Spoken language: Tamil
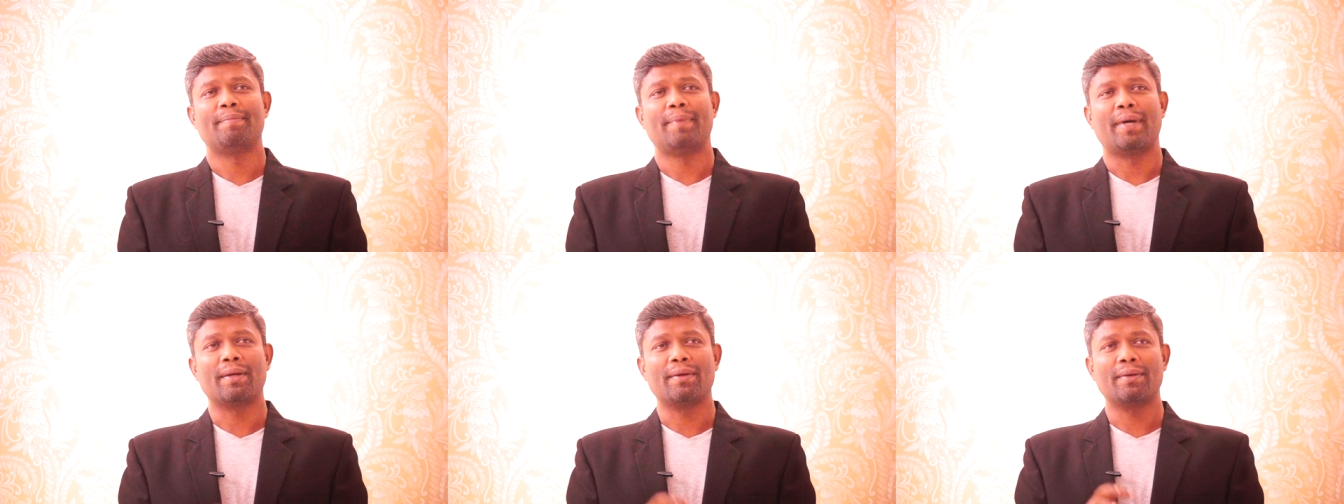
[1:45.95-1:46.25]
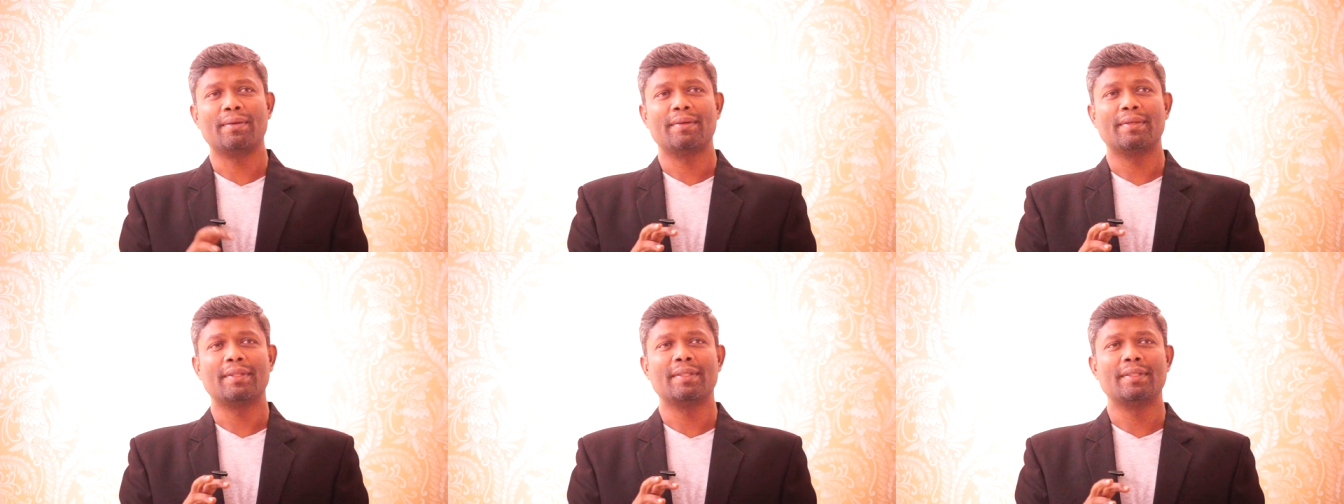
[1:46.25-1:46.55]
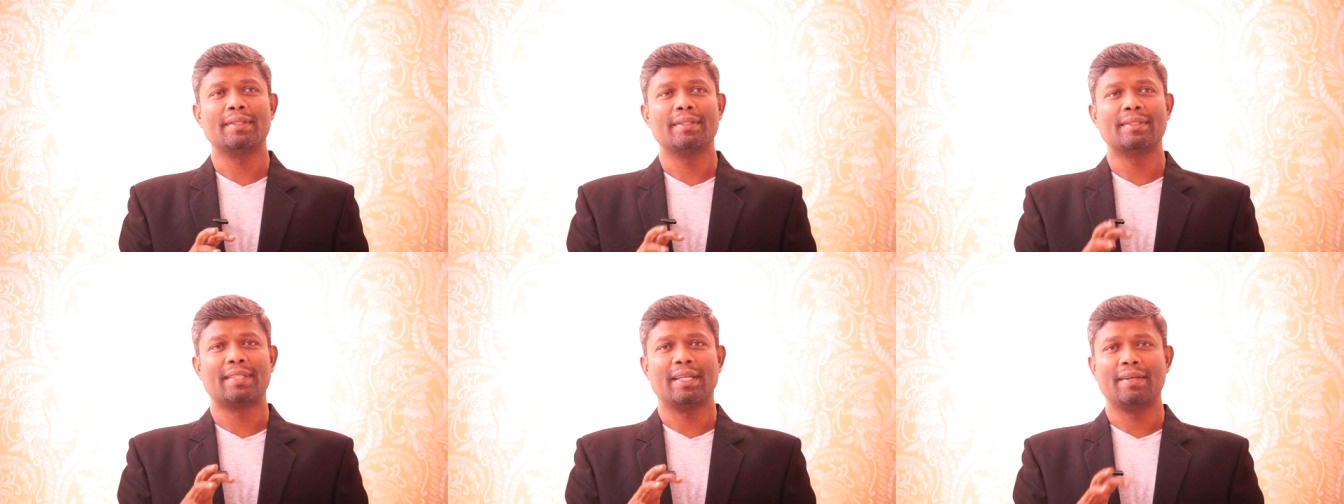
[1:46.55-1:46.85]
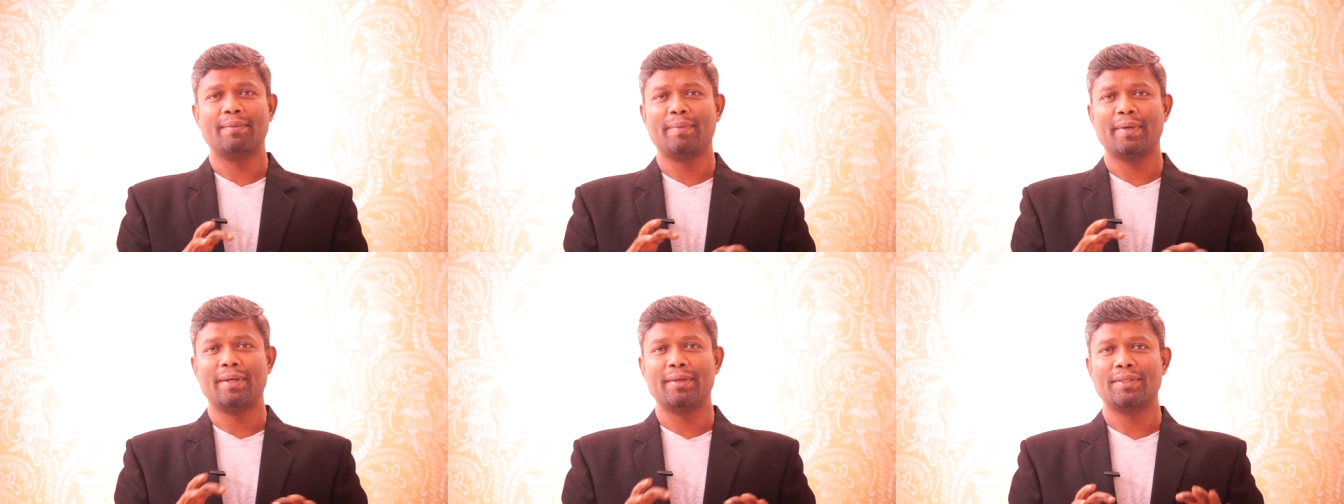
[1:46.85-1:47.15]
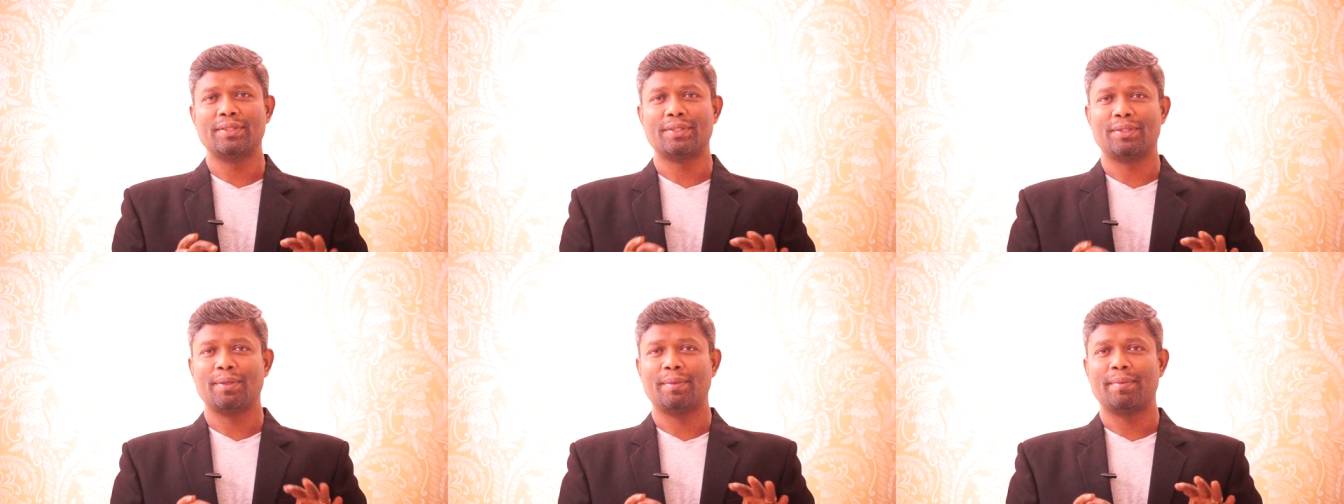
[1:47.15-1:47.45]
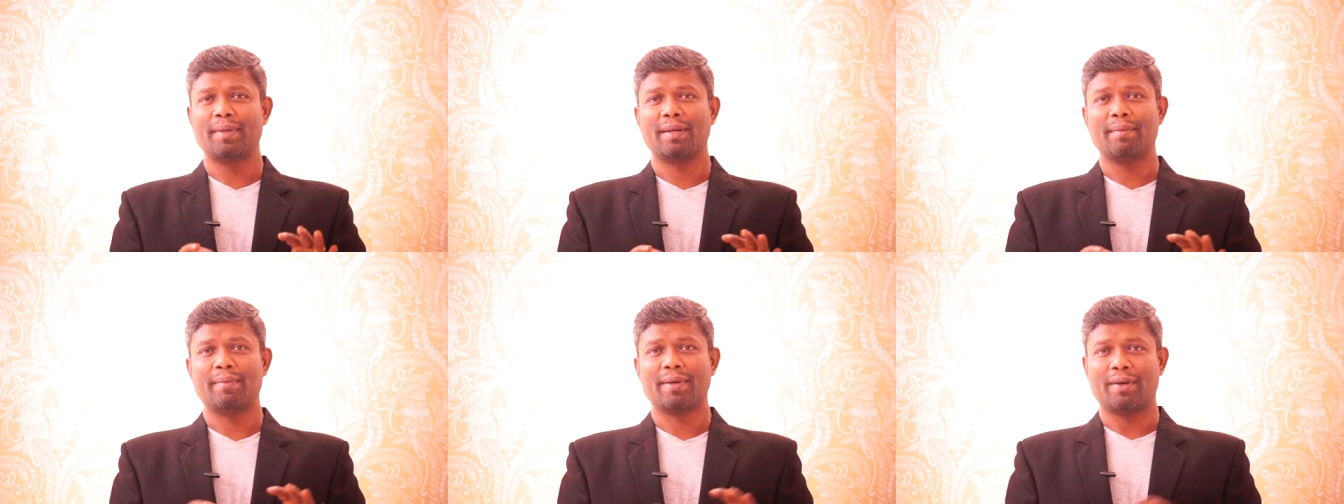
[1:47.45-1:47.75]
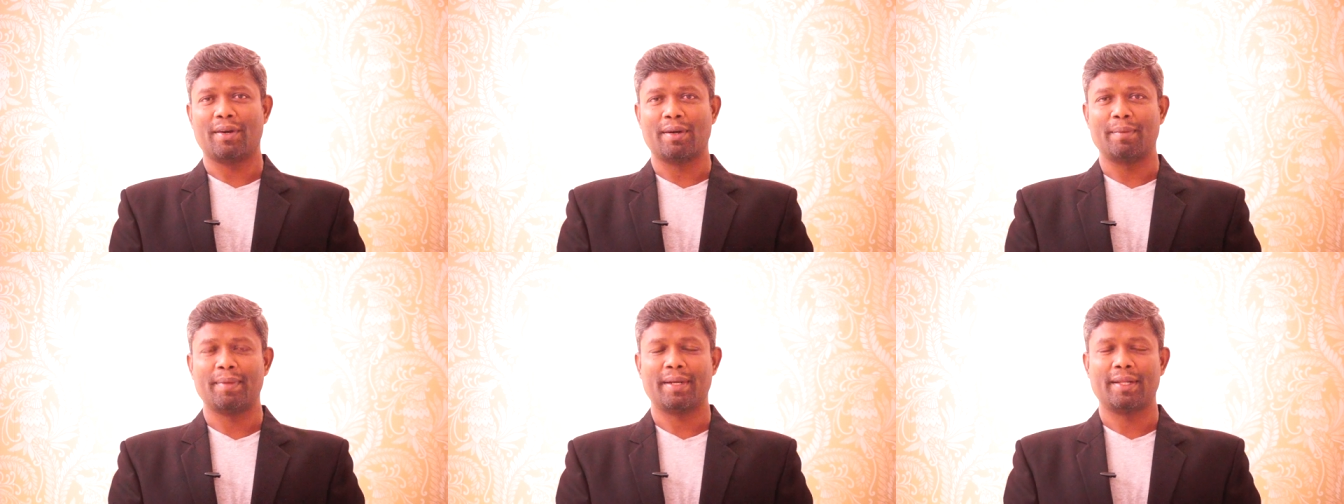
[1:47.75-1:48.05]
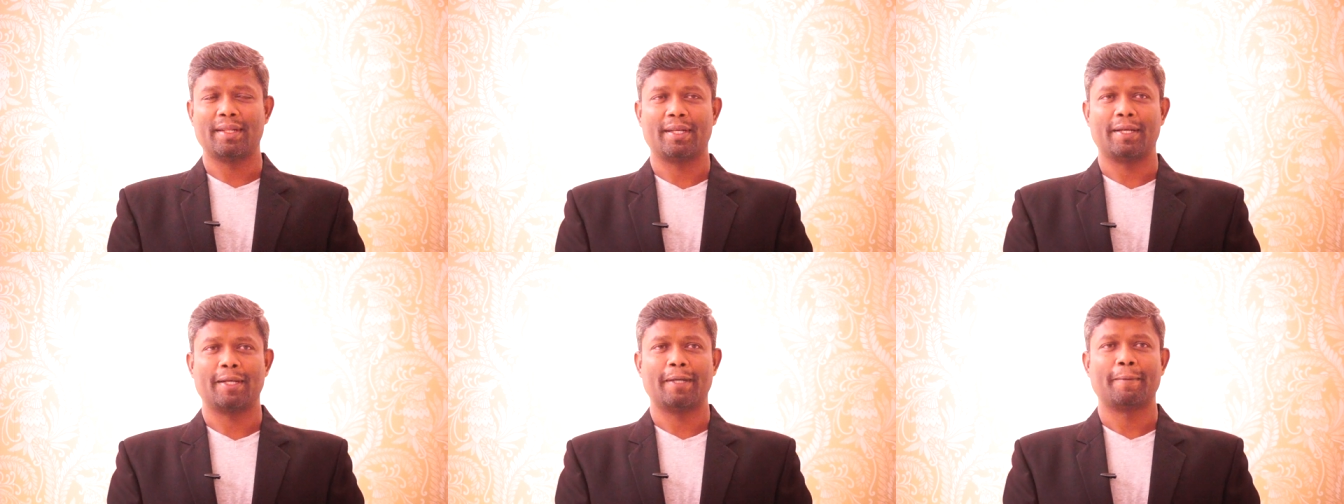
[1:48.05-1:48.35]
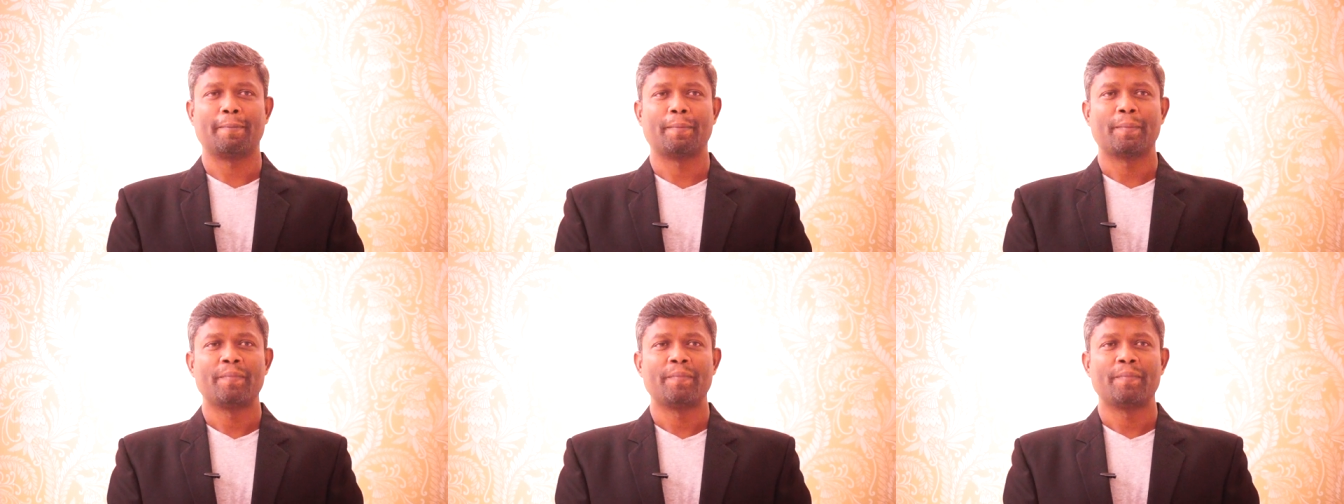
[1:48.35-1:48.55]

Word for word: பணம் வந்து சேவ் பண்ணி வச்சிட்டோம் அப்படின்னு ரொம்ப கவனமாக இருந்தாங்க